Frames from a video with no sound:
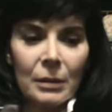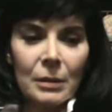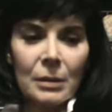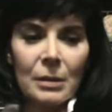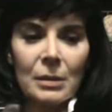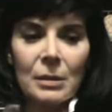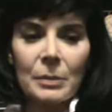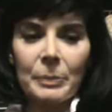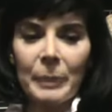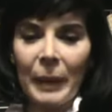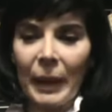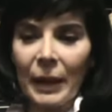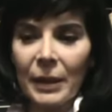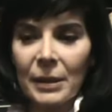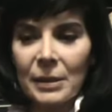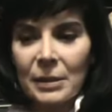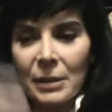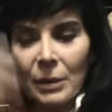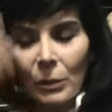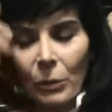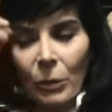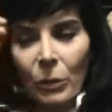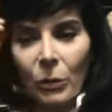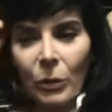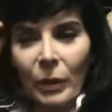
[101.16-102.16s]

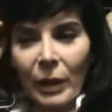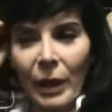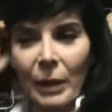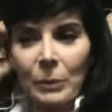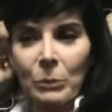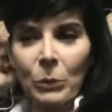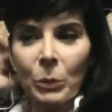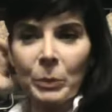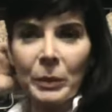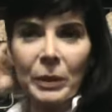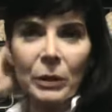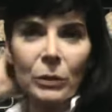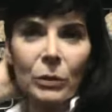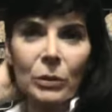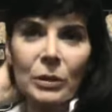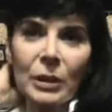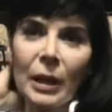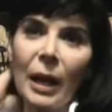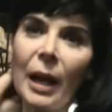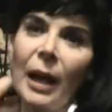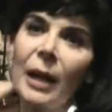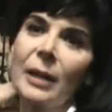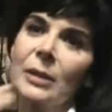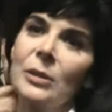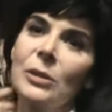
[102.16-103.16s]
spezzi quello che è il momento
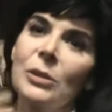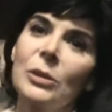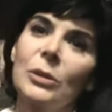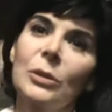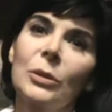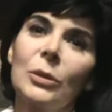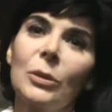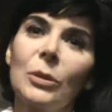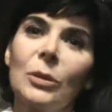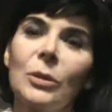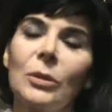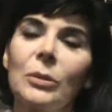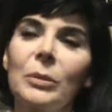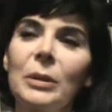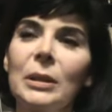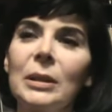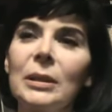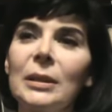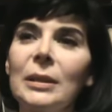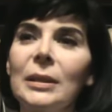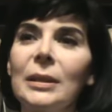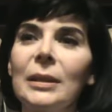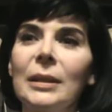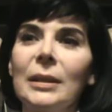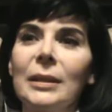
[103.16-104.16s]
tragico,
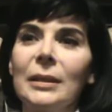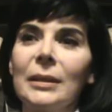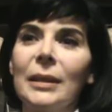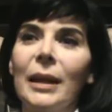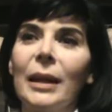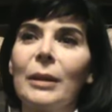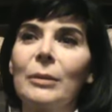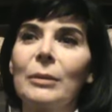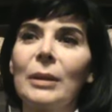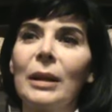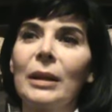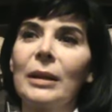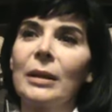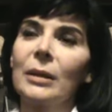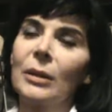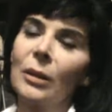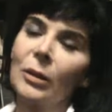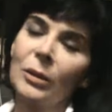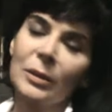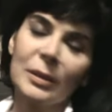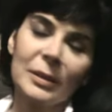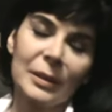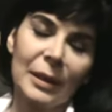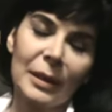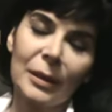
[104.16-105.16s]
quindi è una
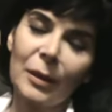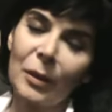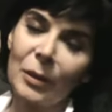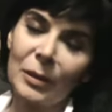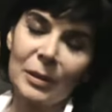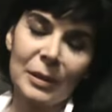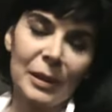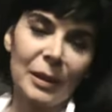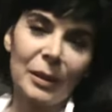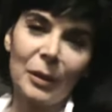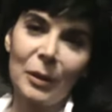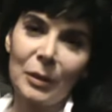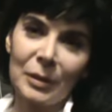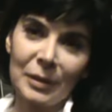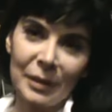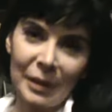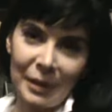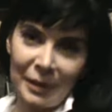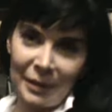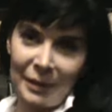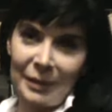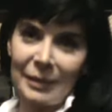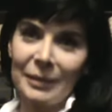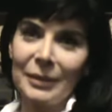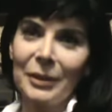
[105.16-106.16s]
grossa, grossa, grossa,
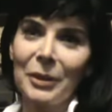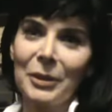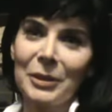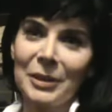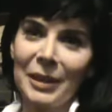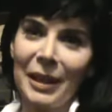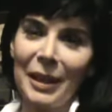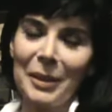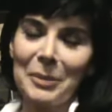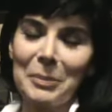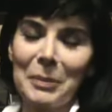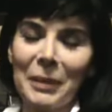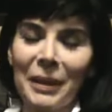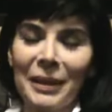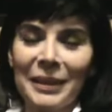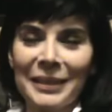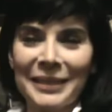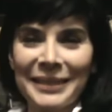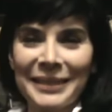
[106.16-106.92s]
grossa arma.